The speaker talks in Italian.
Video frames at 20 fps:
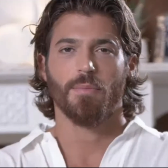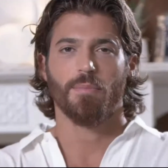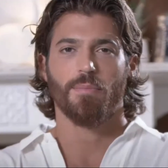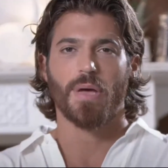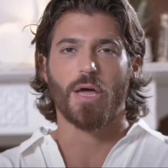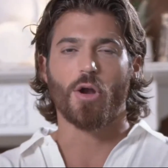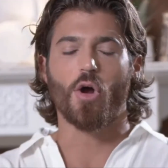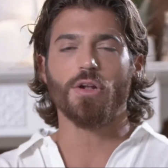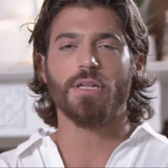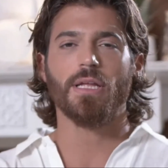
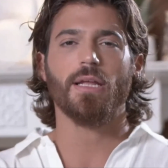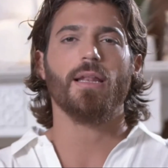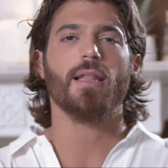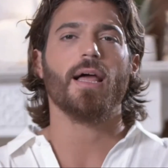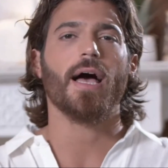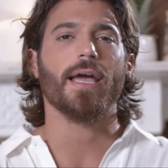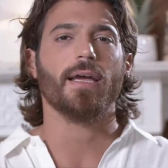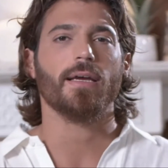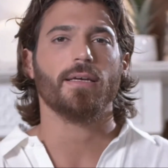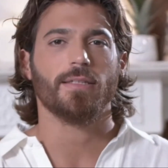Per ogni
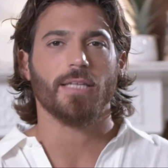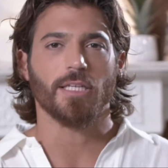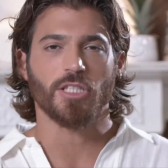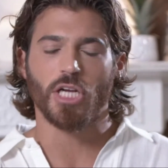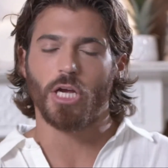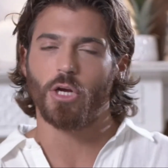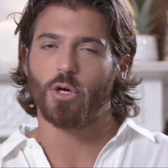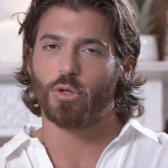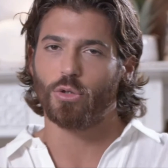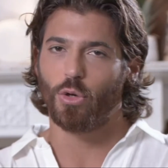like, De
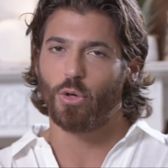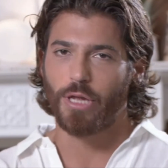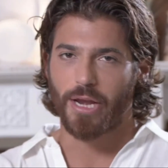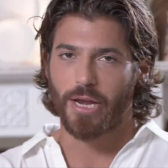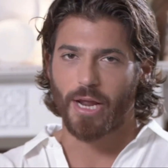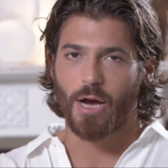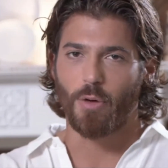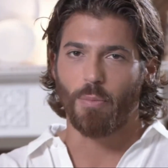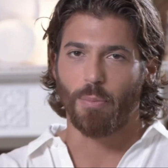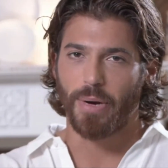Cecco
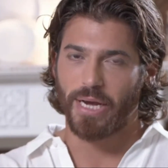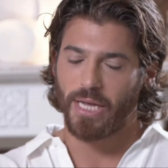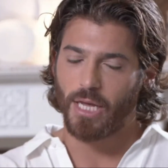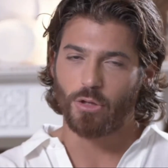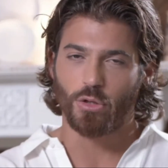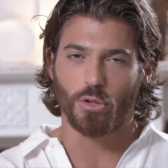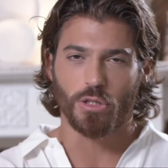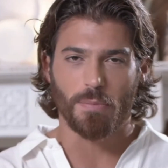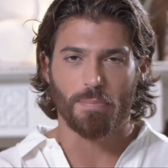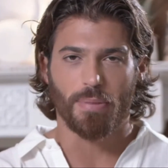donerà un
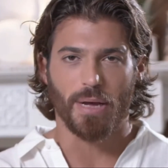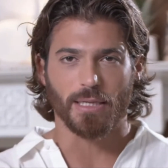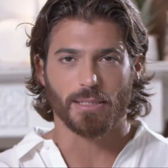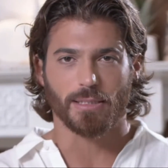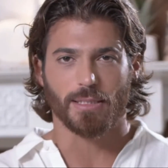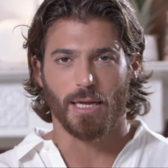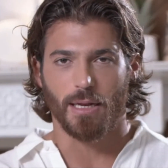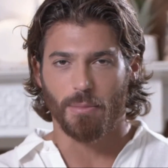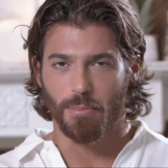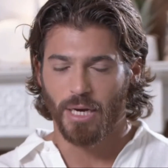pacchetto di
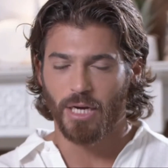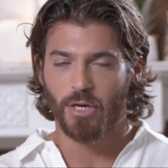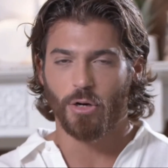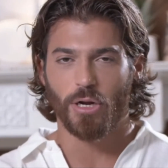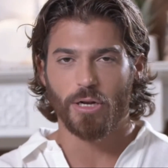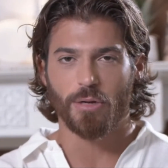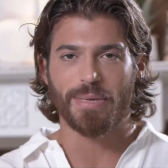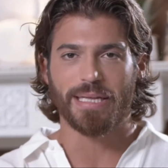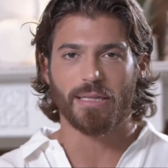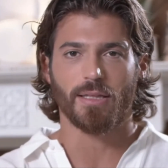pasta al banco
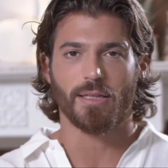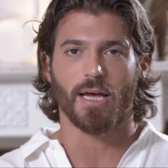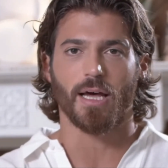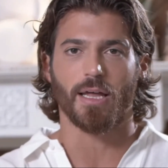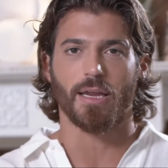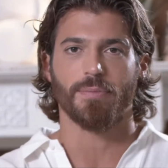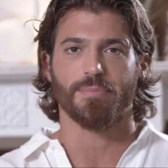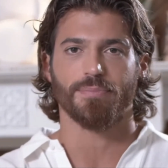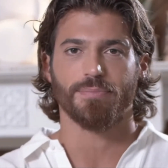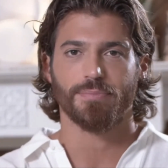
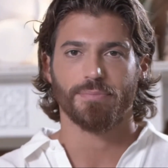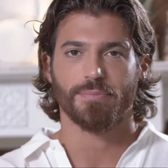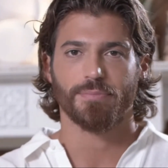alimentare.